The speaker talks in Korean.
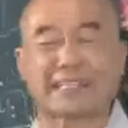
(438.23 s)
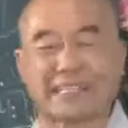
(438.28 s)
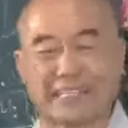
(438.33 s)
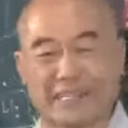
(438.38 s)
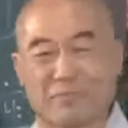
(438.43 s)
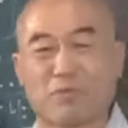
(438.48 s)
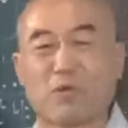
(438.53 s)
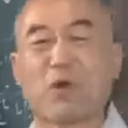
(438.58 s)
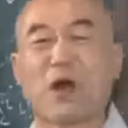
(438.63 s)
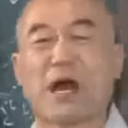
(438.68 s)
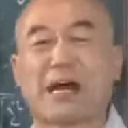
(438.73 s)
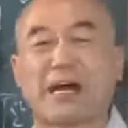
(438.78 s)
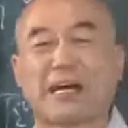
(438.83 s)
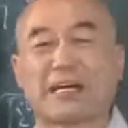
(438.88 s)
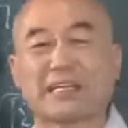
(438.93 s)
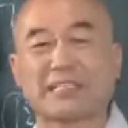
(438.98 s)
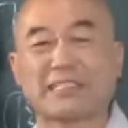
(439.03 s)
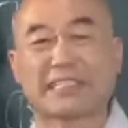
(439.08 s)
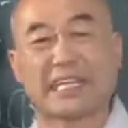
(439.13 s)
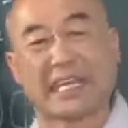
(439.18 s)
그래 요 모아
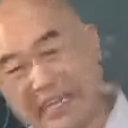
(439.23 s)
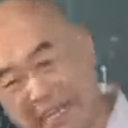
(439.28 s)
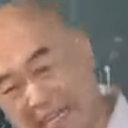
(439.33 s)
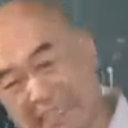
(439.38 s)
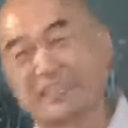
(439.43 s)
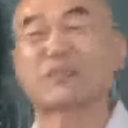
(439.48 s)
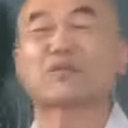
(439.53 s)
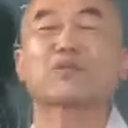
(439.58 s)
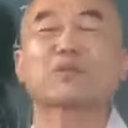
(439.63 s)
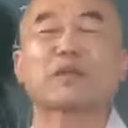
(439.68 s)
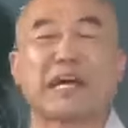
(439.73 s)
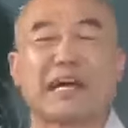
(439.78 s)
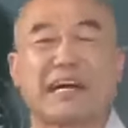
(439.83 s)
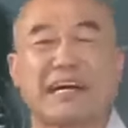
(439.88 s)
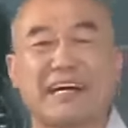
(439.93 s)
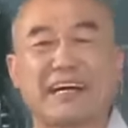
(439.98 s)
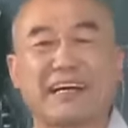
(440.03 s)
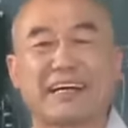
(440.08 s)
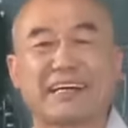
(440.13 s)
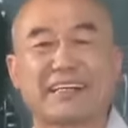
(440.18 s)
내가
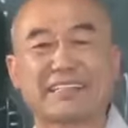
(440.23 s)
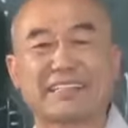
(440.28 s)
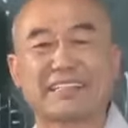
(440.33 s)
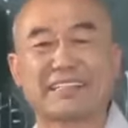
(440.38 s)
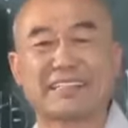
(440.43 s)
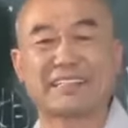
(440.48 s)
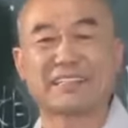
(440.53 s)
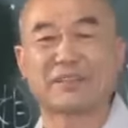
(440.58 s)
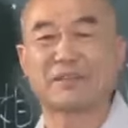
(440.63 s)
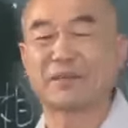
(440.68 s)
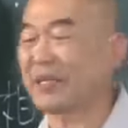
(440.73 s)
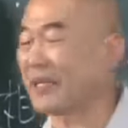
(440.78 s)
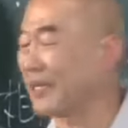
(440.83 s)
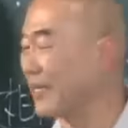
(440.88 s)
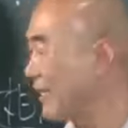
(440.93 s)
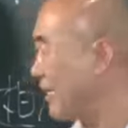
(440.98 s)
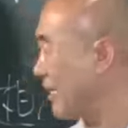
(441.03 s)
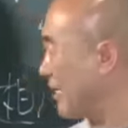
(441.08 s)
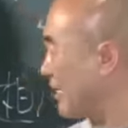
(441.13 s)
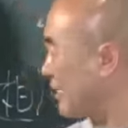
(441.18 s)
없구나
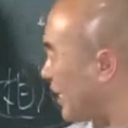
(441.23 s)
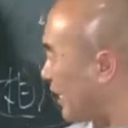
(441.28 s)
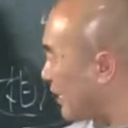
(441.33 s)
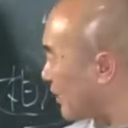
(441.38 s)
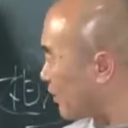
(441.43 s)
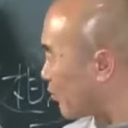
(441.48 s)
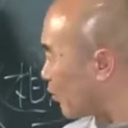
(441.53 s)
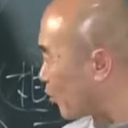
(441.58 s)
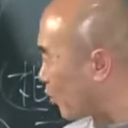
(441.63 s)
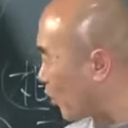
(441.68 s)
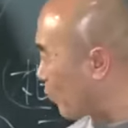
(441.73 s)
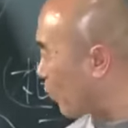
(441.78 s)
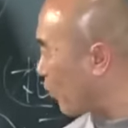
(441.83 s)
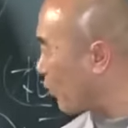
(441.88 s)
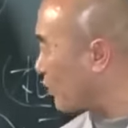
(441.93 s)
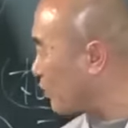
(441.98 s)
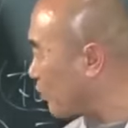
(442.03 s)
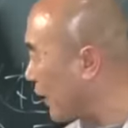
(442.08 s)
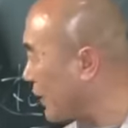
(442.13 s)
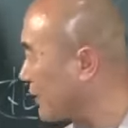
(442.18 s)
왜 내려놓고
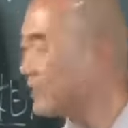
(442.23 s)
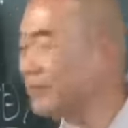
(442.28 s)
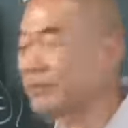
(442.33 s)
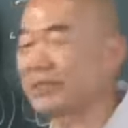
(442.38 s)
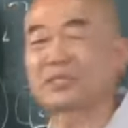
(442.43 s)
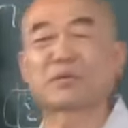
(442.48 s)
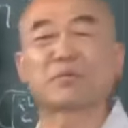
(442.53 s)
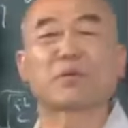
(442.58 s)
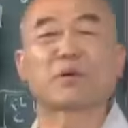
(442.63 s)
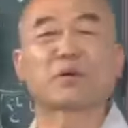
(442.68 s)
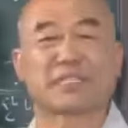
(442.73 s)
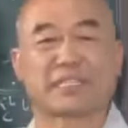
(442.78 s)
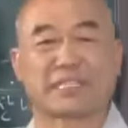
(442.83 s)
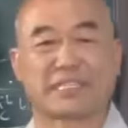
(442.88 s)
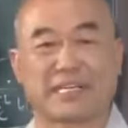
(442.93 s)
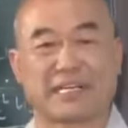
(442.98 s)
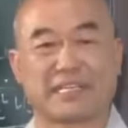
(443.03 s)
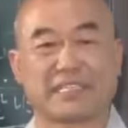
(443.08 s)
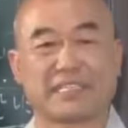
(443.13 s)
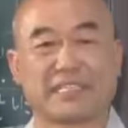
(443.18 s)
보는 관점에서
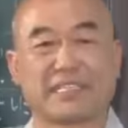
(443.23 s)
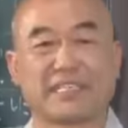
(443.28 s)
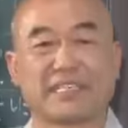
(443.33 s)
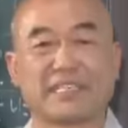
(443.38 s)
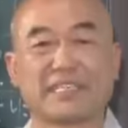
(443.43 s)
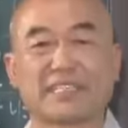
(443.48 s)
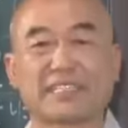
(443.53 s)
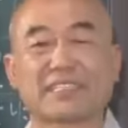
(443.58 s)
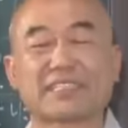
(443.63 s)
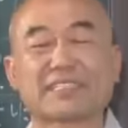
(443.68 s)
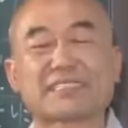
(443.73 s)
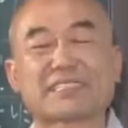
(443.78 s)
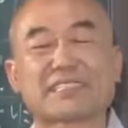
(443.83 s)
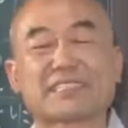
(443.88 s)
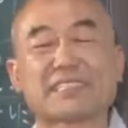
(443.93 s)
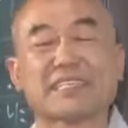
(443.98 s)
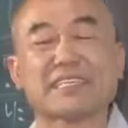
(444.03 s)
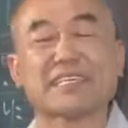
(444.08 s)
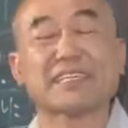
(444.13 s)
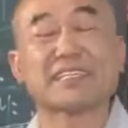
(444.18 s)
보니까
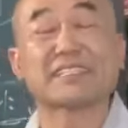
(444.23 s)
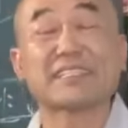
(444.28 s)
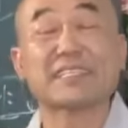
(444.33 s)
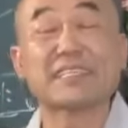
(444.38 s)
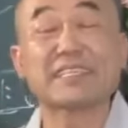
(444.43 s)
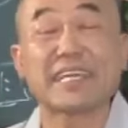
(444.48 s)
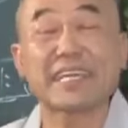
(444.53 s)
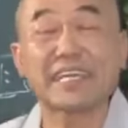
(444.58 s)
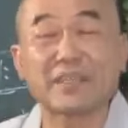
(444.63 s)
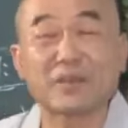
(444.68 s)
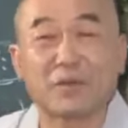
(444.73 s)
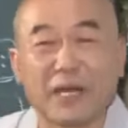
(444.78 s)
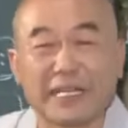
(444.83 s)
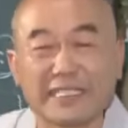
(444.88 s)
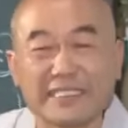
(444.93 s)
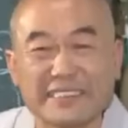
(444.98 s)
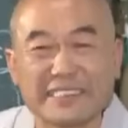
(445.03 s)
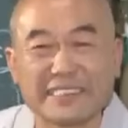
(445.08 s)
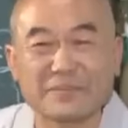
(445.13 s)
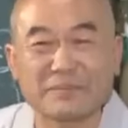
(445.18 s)
그래서 열애의
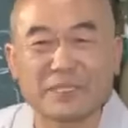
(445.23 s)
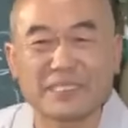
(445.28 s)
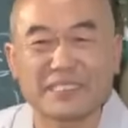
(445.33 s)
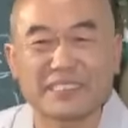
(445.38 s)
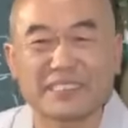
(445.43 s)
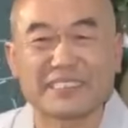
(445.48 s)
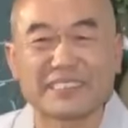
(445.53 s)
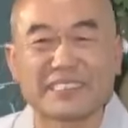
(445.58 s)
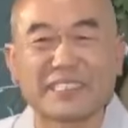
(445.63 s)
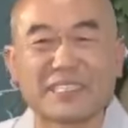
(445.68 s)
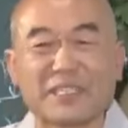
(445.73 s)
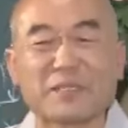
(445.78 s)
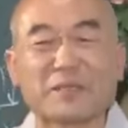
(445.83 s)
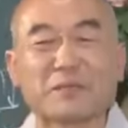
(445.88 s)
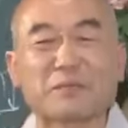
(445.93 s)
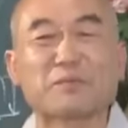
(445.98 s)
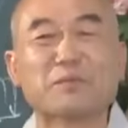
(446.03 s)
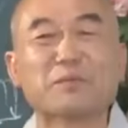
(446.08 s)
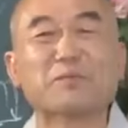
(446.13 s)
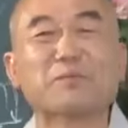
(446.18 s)
관점은
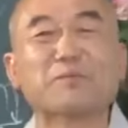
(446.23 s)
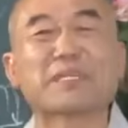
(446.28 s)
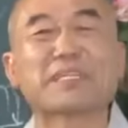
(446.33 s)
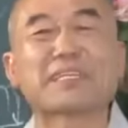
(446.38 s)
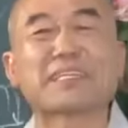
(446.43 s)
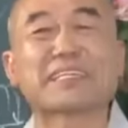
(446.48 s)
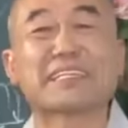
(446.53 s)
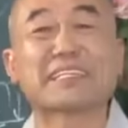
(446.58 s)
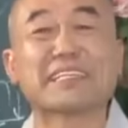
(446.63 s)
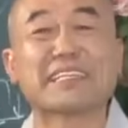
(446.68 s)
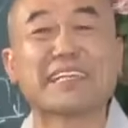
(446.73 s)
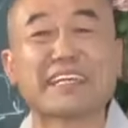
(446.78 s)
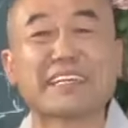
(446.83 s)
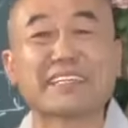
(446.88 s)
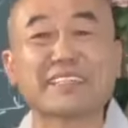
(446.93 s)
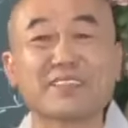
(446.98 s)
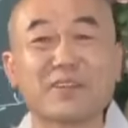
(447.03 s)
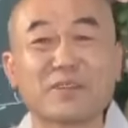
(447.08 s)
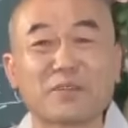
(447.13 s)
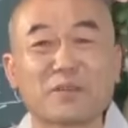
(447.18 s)
분별을
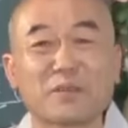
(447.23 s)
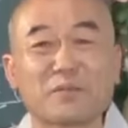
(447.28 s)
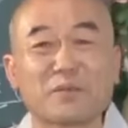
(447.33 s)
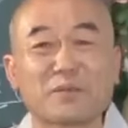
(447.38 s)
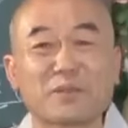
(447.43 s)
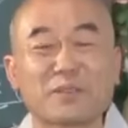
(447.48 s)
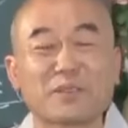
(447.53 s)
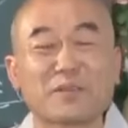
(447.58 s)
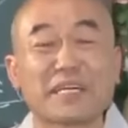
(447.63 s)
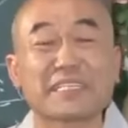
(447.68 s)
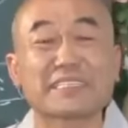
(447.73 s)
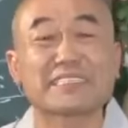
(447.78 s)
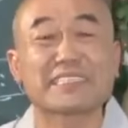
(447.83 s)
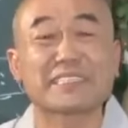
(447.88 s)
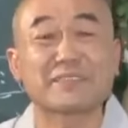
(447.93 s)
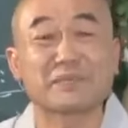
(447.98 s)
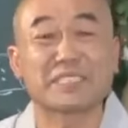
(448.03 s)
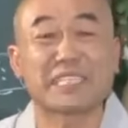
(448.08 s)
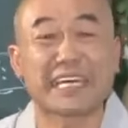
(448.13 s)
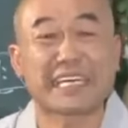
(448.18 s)
내려놓고 보는
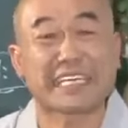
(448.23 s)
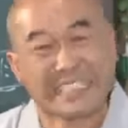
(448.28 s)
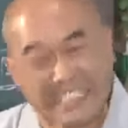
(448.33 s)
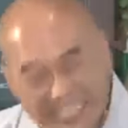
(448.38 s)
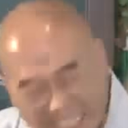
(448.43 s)
관점이다. 이걸